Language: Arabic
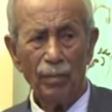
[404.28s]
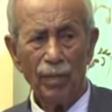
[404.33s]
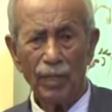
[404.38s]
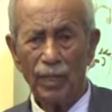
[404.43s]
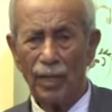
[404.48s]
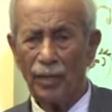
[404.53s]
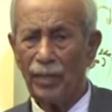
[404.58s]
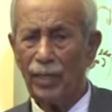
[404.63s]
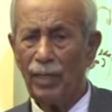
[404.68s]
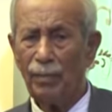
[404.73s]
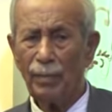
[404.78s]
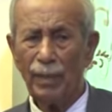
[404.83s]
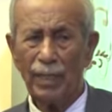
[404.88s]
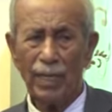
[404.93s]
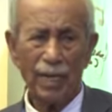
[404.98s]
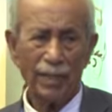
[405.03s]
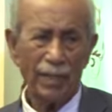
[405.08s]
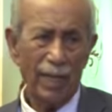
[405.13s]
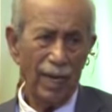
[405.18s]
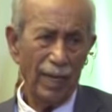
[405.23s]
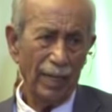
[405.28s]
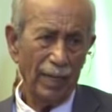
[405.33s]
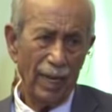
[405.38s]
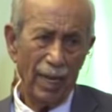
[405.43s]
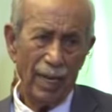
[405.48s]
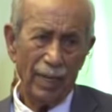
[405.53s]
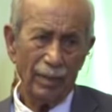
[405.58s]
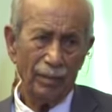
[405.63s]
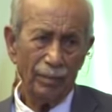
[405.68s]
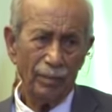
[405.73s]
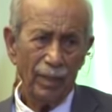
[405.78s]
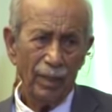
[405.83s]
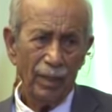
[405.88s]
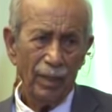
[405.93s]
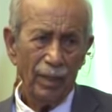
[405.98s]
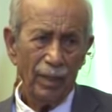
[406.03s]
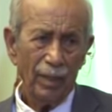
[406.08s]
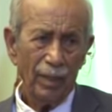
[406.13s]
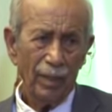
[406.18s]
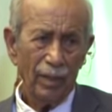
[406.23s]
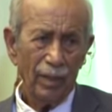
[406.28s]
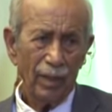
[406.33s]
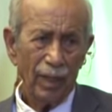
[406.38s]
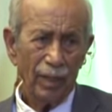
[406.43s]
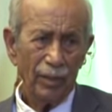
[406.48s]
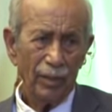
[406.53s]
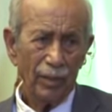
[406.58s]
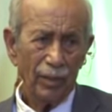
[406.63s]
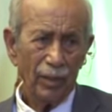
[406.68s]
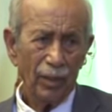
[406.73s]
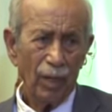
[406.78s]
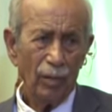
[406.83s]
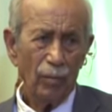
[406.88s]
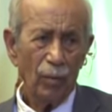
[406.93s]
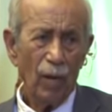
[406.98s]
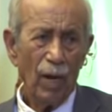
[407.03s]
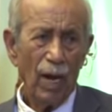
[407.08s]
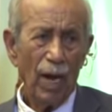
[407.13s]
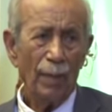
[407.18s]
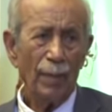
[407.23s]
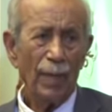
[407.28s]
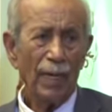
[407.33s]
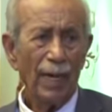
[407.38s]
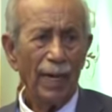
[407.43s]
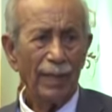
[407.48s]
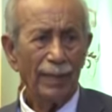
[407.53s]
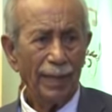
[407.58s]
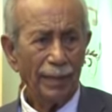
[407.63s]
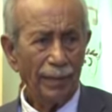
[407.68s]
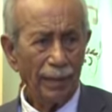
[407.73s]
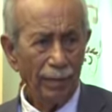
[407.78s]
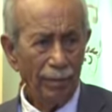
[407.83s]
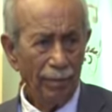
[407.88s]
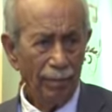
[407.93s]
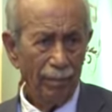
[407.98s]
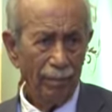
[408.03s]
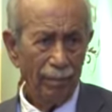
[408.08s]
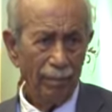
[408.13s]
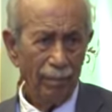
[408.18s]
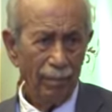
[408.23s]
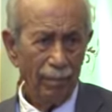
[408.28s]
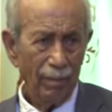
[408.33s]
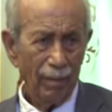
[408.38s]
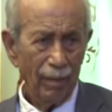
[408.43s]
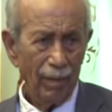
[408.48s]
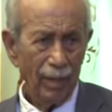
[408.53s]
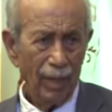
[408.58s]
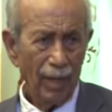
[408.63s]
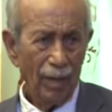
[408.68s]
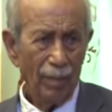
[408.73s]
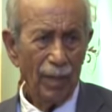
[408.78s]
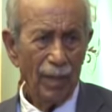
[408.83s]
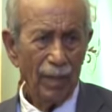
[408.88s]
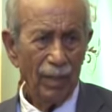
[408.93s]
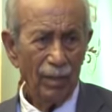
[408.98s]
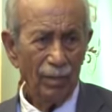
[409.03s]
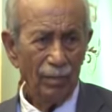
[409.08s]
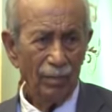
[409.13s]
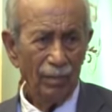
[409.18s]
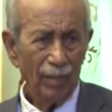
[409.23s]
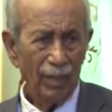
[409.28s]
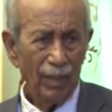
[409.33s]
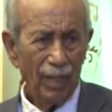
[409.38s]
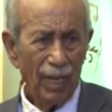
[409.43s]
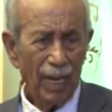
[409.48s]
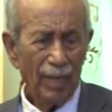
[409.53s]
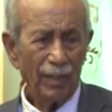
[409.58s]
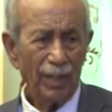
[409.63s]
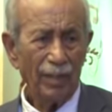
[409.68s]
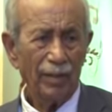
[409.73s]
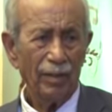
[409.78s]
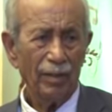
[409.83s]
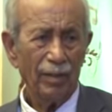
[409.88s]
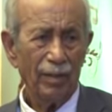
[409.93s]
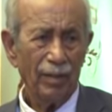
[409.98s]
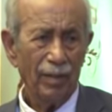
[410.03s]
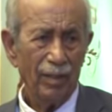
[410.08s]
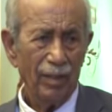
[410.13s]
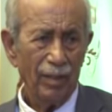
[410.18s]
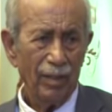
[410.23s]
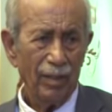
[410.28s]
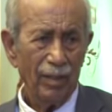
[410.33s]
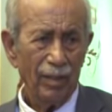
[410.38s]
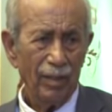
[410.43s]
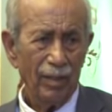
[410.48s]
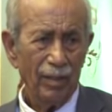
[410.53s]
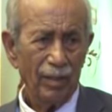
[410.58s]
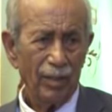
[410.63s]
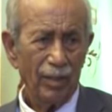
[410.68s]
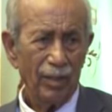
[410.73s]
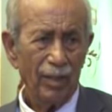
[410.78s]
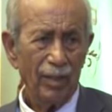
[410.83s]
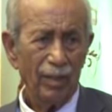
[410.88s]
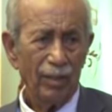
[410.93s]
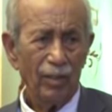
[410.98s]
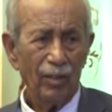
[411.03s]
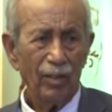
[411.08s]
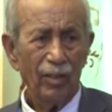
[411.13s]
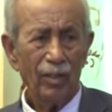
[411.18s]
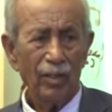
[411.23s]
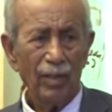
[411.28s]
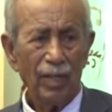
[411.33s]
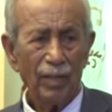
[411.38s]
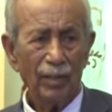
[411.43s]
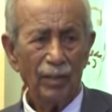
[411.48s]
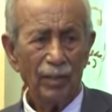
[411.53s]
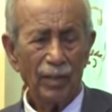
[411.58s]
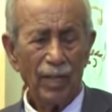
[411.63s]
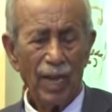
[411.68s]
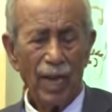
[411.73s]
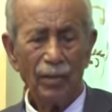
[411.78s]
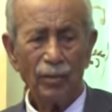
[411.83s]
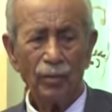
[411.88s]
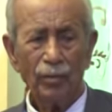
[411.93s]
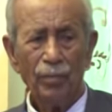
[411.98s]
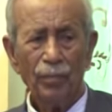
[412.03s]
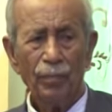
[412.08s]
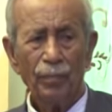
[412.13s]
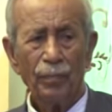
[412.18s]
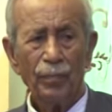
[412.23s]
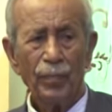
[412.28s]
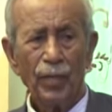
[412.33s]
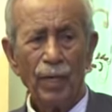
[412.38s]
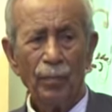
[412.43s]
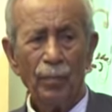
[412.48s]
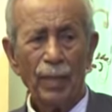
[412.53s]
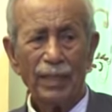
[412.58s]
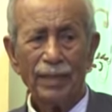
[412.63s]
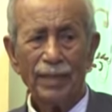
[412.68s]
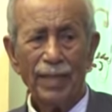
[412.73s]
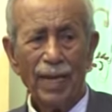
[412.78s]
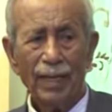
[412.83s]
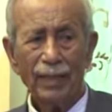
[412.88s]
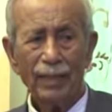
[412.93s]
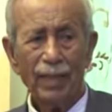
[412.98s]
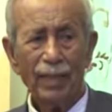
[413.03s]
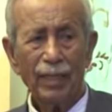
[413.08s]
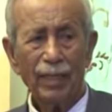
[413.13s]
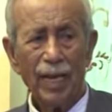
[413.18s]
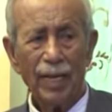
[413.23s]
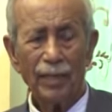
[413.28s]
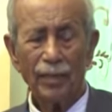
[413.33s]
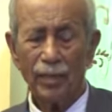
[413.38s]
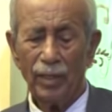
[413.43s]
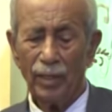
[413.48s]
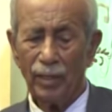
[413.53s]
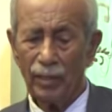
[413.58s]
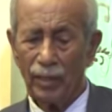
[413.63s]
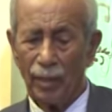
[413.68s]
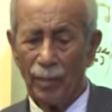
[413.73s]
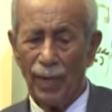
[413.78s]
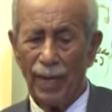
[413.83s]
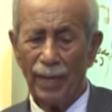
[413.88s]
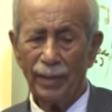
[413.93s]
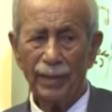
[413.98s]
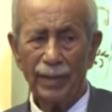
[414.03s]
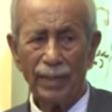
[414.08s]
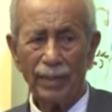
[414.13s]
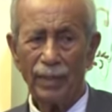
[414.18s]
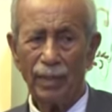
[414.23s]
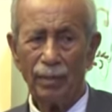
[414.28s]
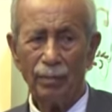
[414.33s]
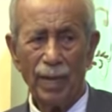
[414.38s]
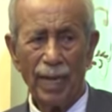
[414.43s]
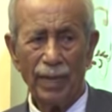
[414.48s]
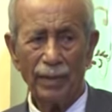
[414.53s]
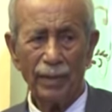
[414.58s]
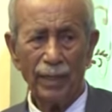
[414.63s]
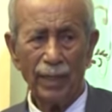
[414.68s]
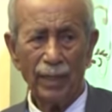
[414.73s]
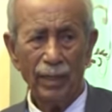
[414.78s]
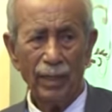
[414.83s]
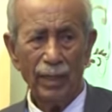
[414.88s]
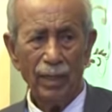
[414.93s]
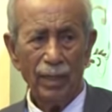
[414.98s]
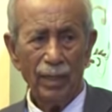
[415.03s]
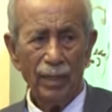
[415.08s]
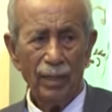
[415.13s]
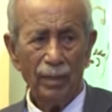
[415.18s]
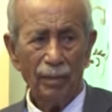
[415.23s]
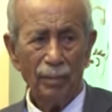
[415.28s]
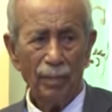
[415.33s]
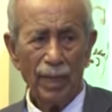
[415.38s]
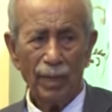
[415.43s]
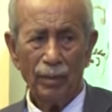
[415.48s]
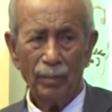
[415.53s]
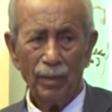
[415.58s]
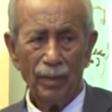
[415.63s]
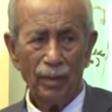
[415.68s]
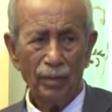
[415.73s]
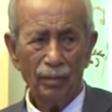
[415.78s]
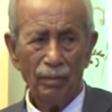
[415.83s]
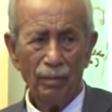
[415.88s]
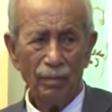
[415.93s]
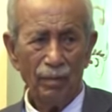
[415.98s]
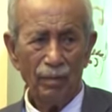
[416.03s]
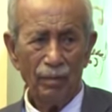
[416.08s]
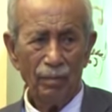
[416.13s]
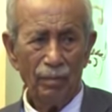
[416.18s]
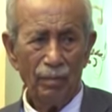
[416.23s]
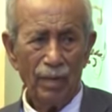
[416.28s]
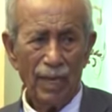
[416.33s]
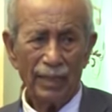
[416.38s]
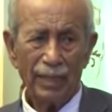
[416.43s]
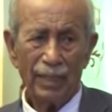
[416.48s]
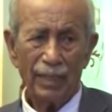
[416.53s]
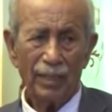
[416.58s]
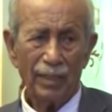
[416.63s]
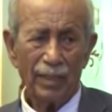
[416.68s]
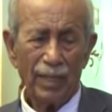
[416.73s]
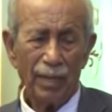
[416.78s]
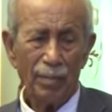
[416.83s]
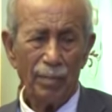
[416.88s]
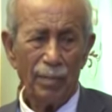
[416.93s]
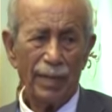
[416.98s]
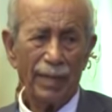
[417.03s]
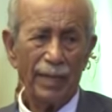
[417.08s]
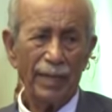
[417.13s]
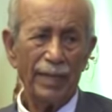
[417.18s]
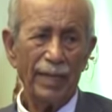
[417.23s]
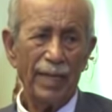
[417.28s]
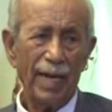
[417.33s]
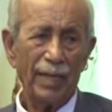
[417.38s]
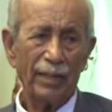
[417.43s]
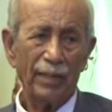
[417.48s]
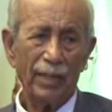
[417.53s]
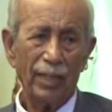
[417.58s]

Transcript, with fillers: كثير من أنحاء العالم يعني يستلموها عبر عدن عبر عدن يعني كانوا بس نحن كان تبع جيش الباديه ما ما نستلم برقيات